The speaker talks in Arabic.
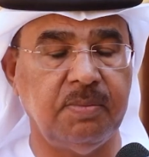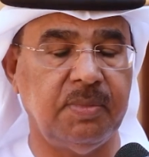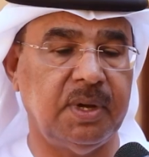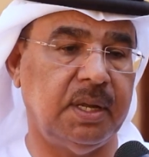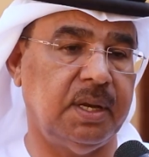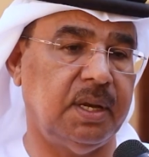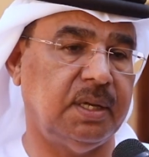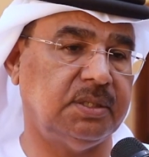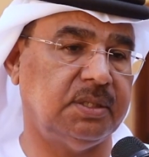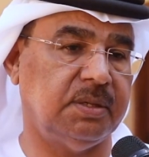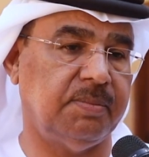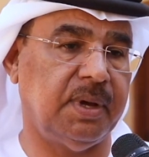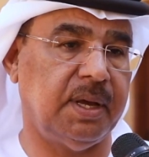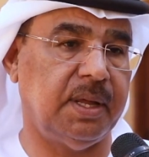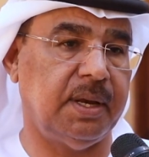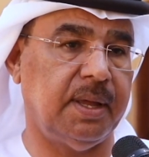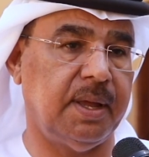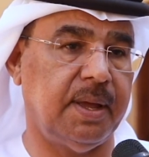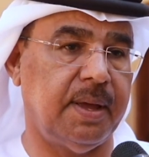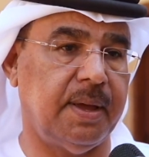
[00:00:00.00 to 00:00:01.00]
اليوم احنا
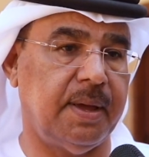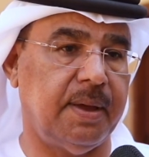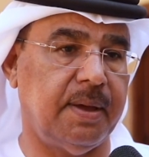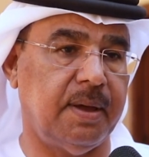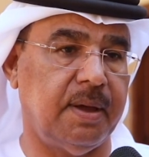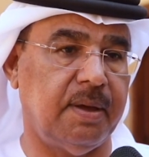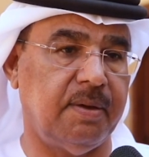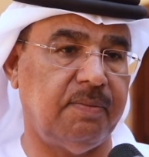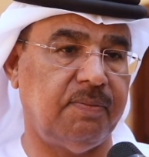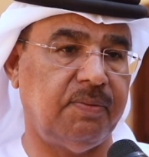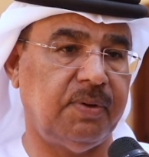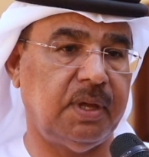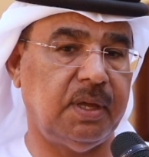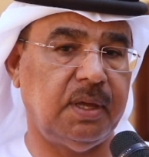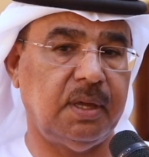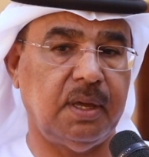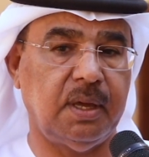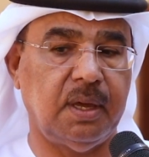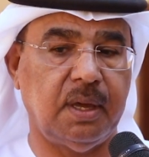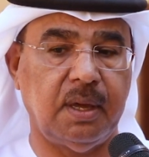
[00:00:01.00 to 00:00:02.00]
اجتمعنا
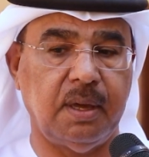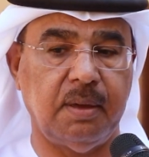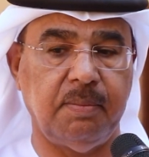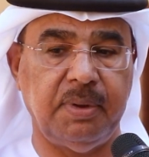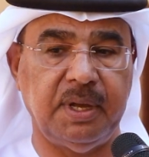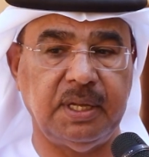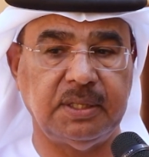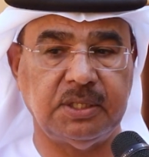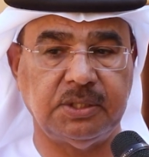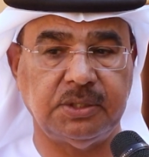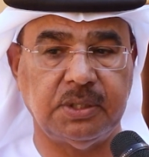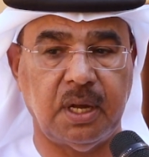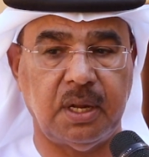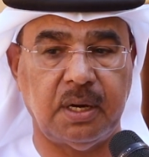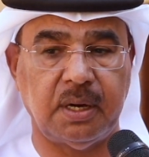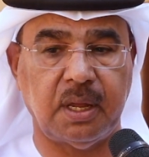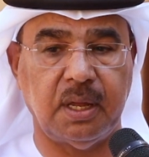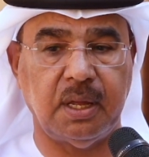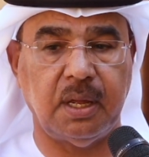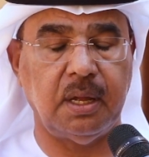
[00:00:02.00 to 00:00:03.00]
في آه، بيت
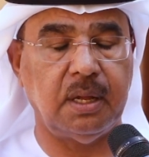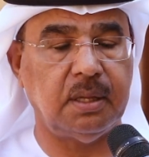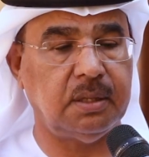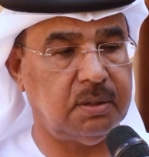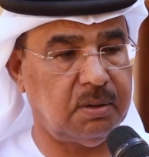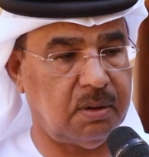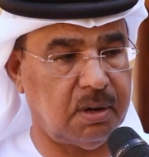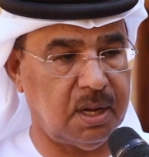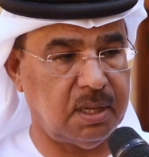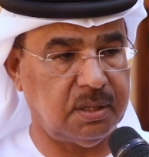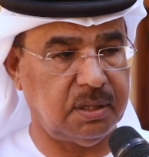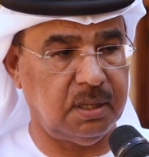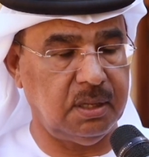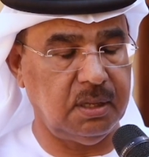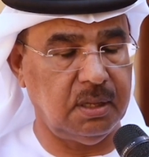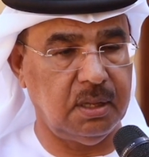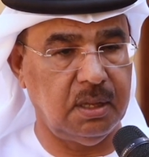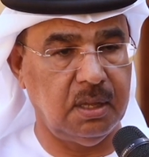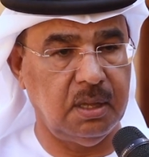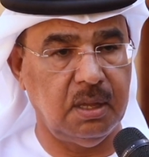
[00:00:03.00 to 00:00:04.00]
الشارقة
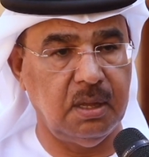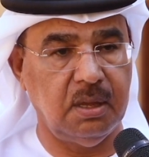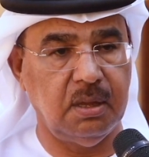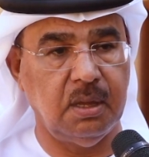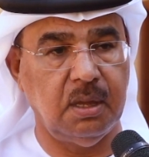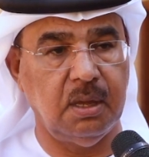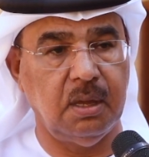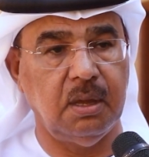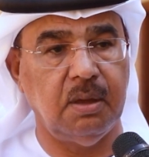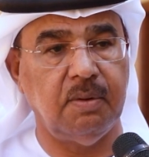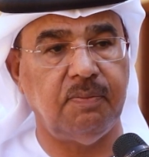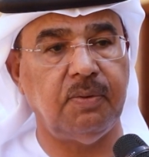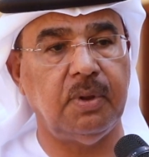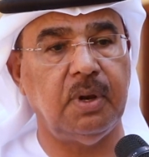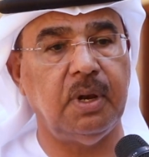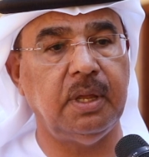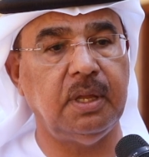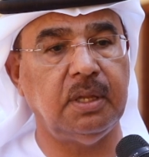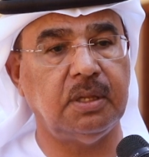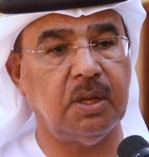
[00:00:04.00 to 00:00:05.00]
التراثي
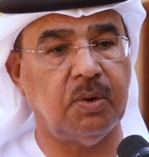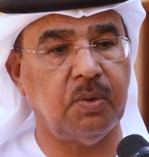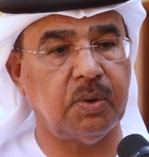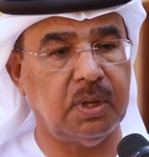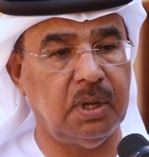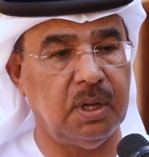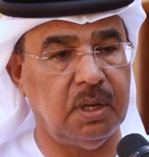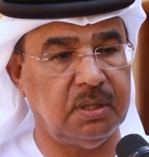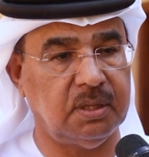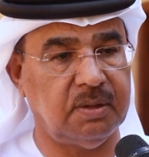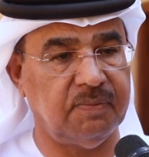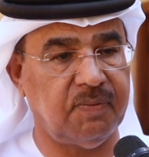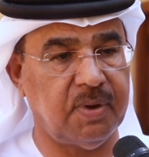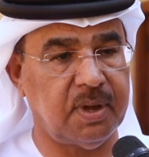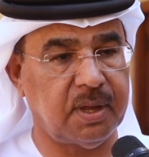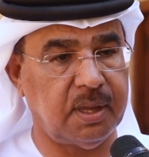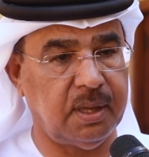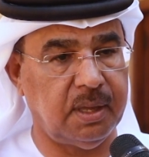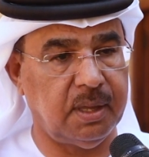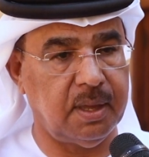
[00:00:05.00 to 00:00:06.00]
في لتوقيع
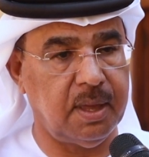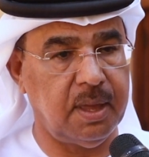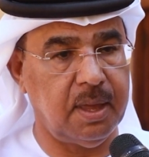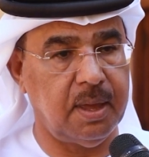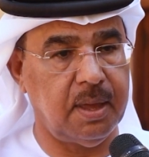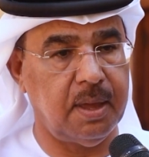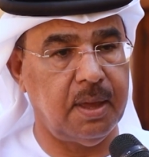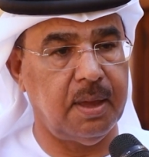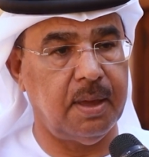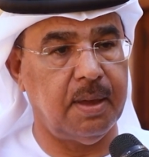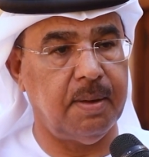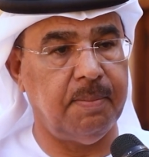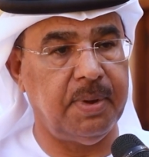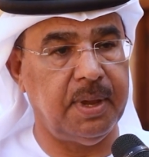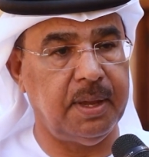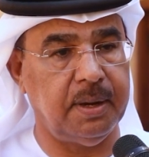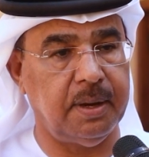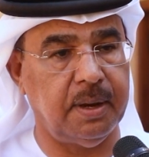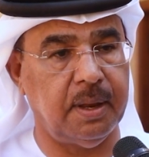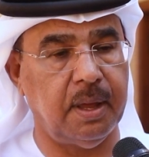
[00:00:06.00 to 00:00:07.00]
الاتفاقيه
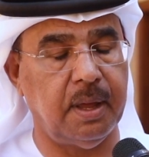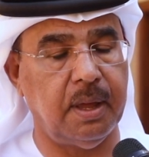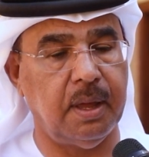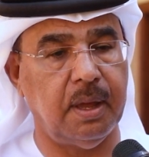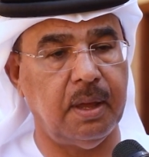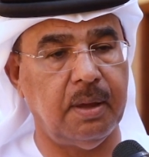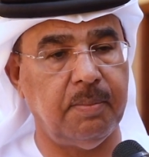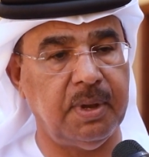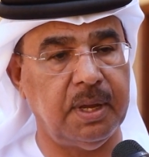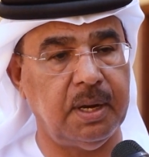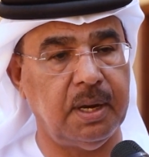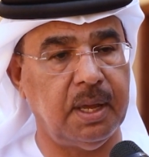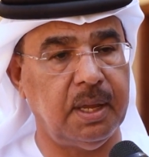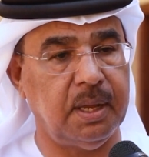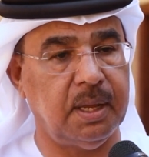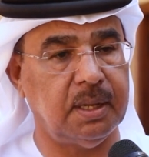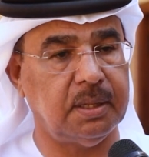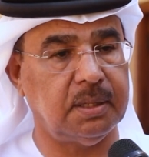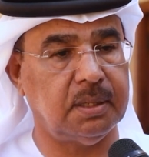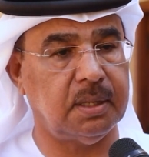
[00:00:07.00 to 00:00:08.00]
بين بين
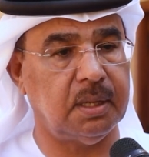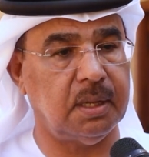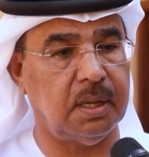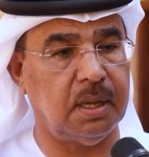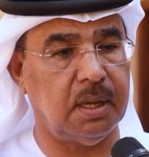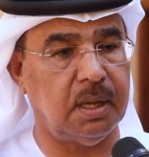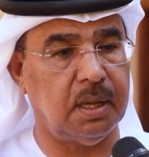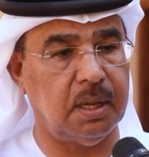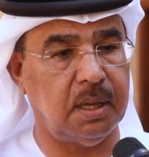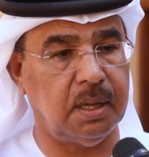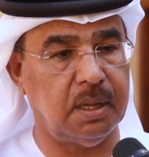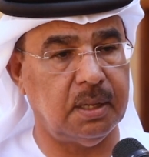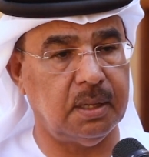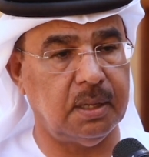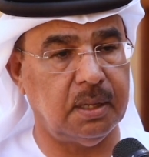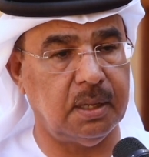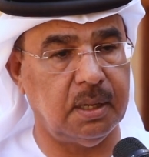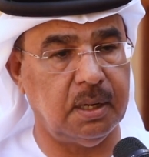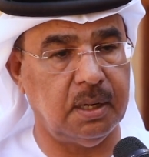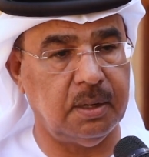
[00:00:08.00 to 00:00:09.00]
هيئة آه،
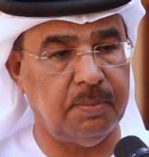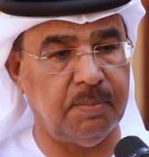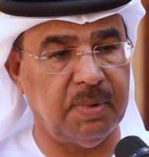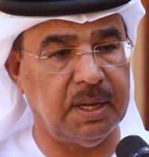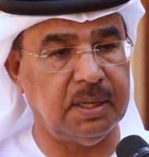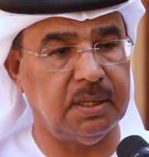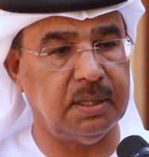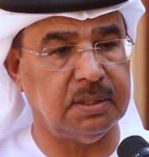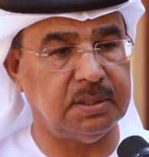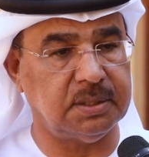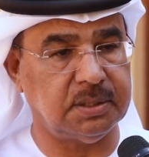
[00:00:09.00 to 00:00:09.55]
المال